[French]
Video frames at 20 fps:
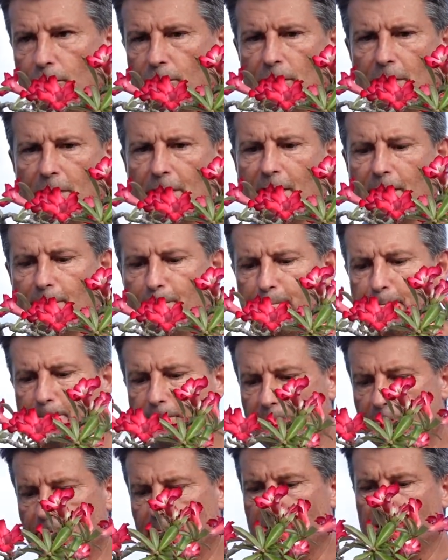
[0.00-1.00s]
il
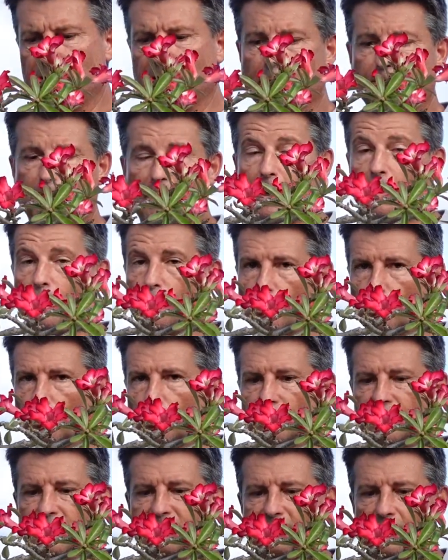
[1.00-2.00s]
n'est pas
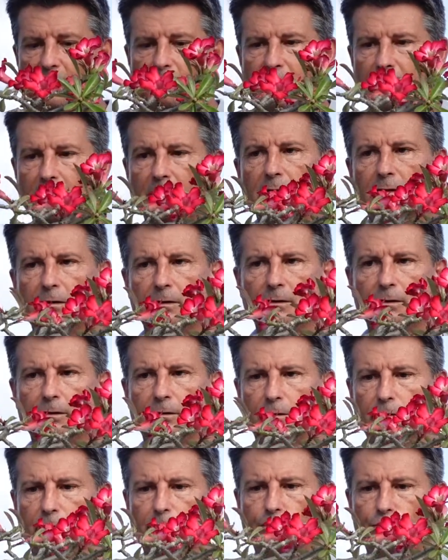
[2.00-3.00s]
reconnaissable. Hein.
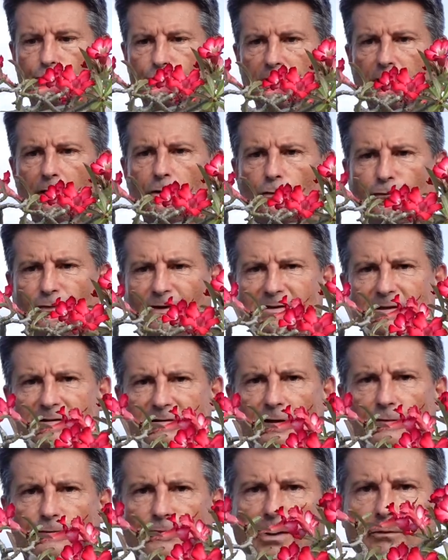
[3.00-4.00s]
vous voyez qu'en fait ça
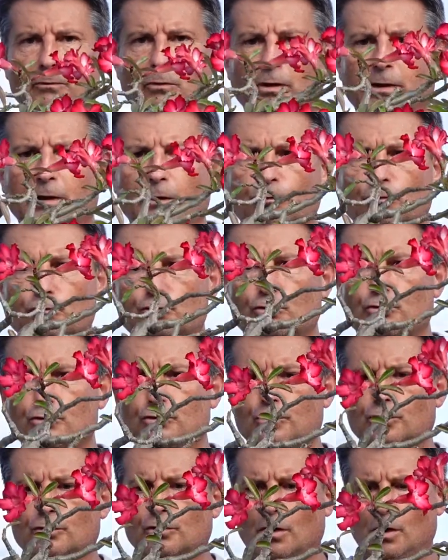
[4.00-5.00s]
sert vraiment à quelque chose
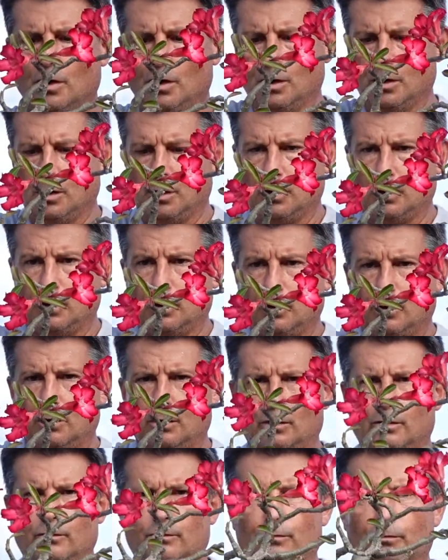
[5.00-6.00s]
de,
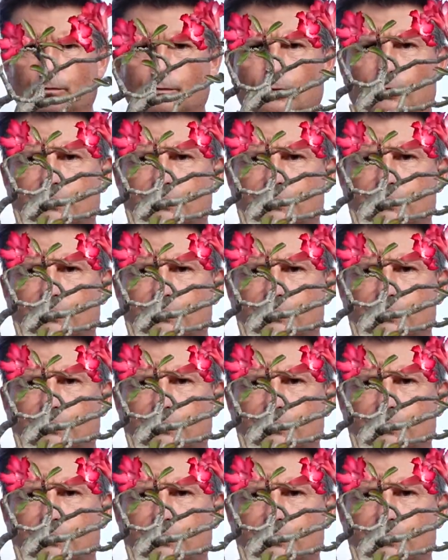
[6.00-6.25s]
de, de